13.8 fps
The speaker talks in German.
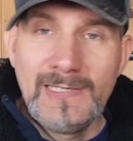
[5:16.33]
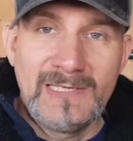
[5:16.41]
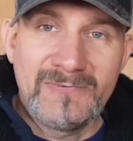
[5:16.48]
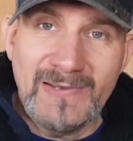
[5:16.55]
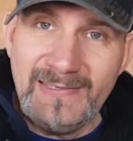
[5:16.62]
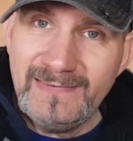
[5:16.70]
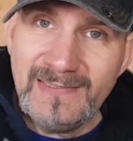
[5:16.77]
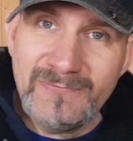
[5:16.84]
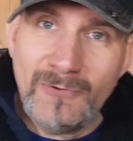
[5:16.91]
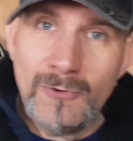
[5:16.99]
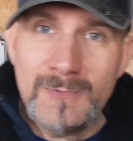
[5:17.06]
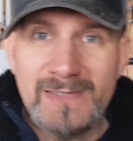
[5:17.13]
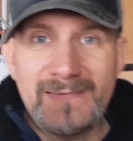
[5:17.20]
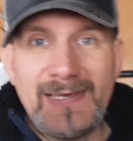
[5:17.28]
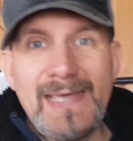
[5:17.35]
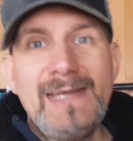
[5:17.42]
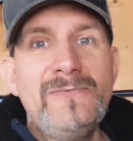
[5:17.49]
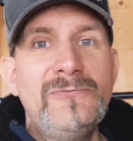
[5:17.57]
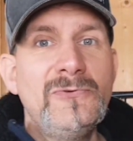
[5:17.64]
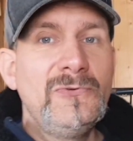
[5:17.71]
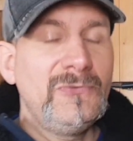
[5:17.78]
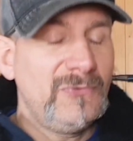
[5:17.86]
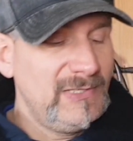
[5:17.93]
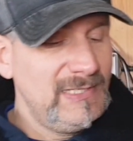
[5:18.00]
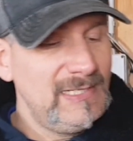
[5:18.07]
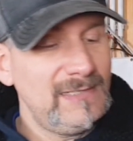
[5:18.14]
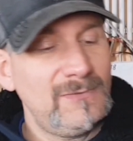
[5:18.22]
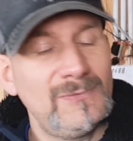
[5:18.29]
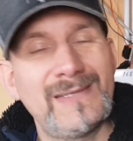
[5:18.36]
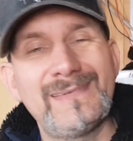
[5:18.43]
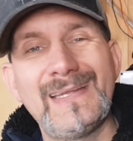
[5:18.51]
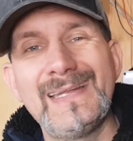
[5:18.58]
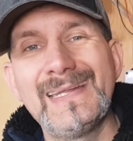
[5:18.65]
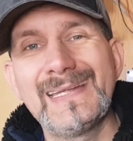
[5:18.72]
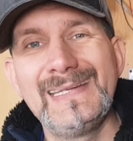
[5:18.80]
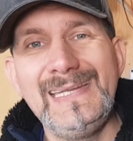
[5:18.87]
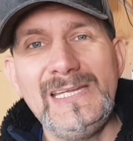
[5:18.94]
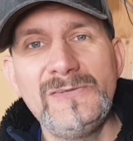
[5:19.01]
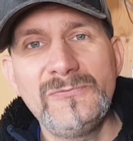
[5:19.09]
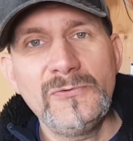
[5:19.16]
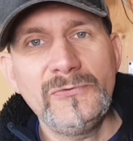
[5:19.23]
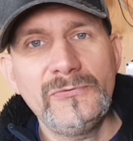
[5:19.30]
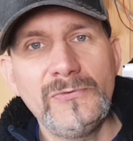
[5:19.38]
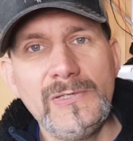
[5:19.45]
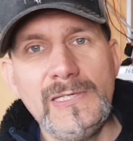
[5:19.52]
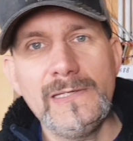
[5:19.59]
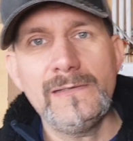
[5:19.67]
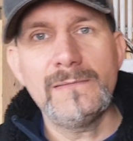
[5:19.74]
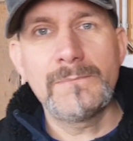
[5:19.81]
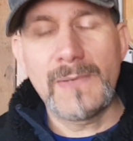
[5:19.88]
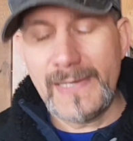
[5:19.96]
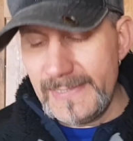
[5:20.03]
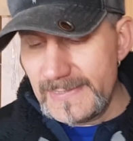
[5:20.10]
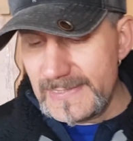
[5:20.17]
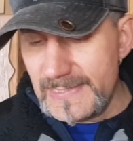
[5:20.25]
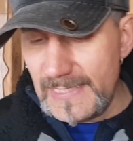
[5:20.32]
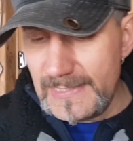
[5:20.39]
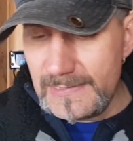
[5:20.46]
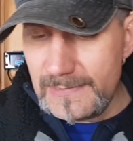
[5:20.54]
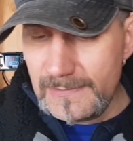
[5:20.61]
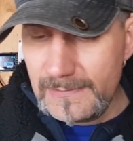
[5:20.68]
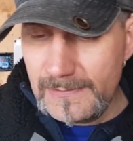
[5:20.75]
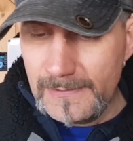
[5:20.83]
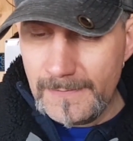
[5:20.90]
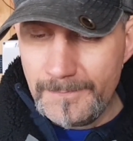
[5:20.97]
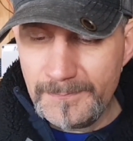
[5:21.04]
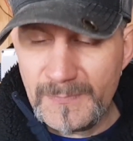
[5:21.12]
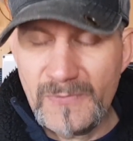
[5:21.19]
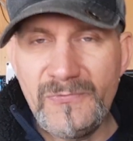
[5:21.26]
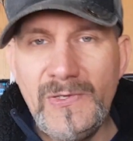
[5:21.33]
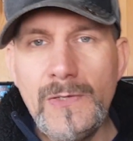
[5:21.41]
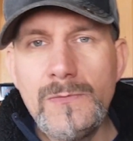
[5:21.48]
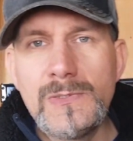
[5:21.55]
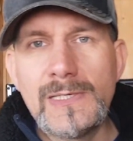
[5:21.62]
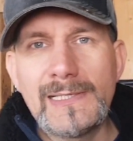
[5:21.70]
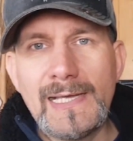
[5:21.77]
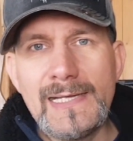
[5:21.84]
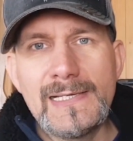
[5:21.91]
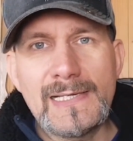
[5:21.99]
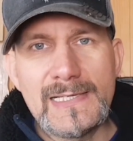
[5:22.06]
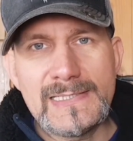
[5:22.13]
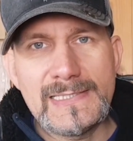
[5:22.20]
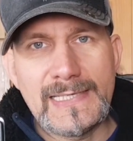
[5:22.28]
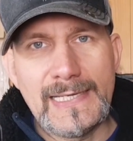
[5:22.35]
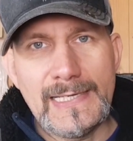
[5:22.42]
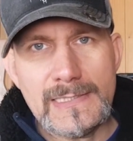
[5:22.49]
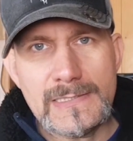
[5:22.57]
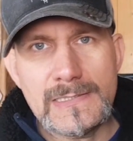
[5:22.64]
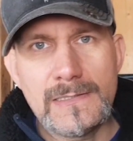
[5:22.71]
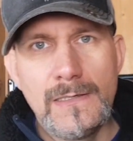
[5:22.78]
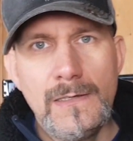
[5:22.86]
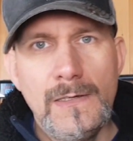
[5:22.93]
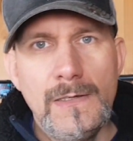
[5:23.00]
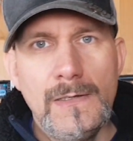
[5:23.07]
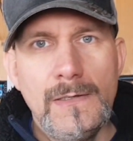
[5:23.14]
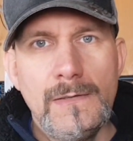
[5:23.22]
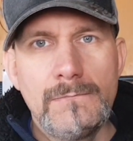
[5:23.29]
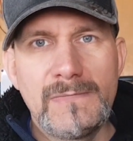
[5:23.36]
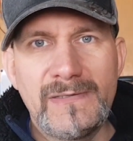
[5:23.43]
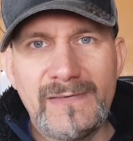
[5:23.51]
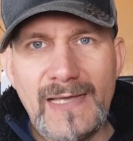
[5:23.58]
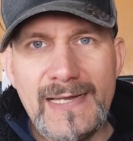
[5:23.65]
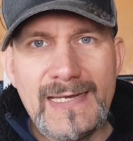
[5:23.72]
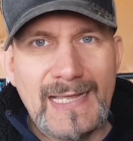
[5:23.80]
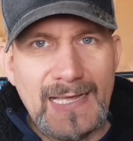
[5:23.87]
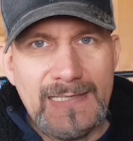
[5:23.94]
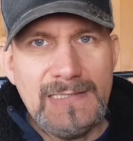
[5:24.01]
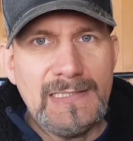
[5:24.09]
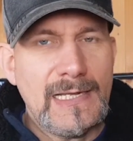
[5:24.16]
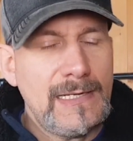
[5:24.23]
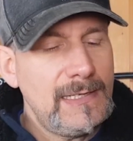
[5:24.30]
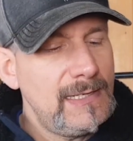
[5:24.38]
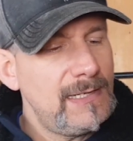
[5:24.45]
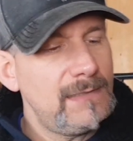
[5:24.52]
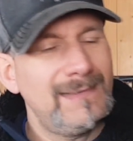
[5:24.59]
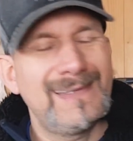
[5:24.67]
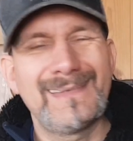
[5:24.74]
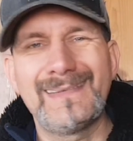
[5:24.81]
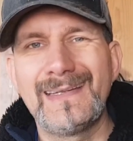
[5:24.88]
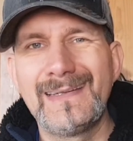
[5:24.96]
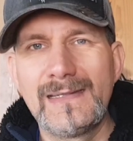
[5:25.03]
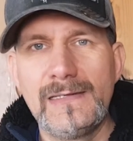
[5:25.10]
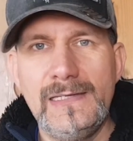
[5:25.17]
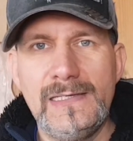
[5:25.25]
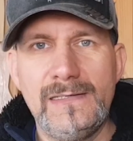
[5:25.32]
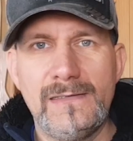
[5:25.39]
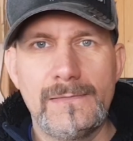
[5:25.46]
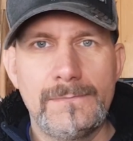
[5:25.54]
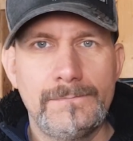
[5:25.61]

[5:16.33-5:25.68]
Ich weiß nicht, warum das eine funktioniert und das andere nicht funktioniert. Beides hat äh, 433 Hertz. Das eine kann ich anlernen, das andere nicht.